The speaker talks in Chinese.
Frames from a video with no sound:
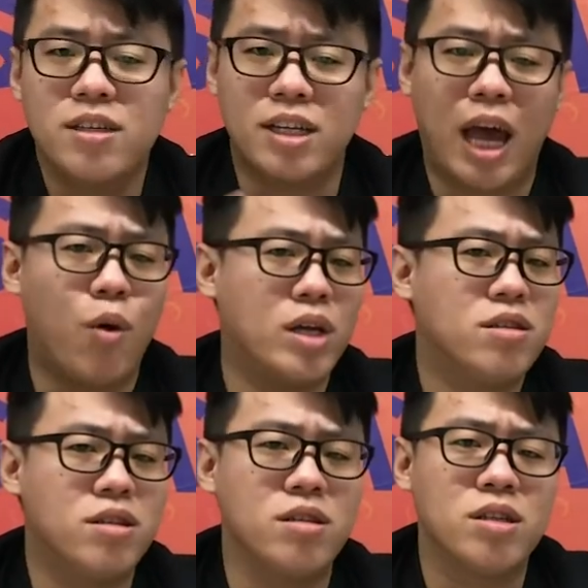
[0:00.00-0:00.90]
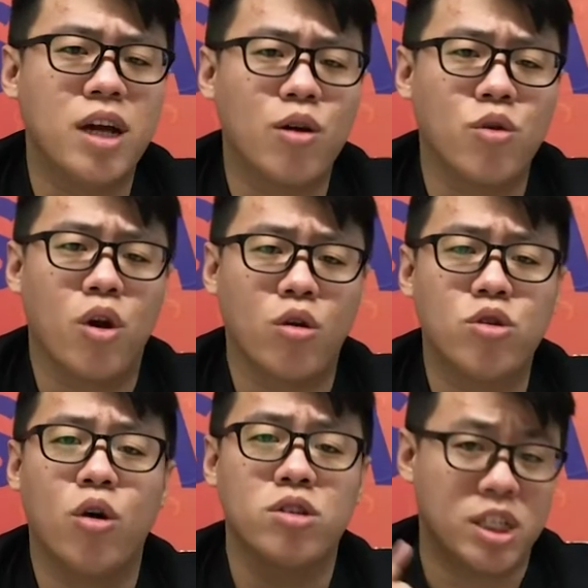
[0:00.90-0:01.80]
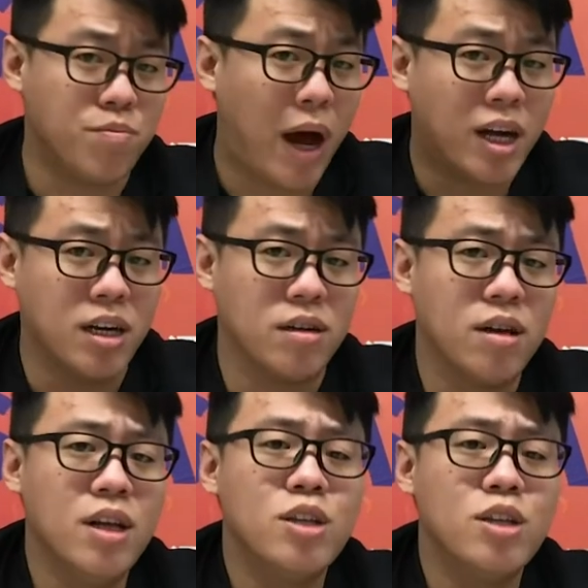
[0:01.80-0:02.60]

在台湾甚至超越龙头星巴克。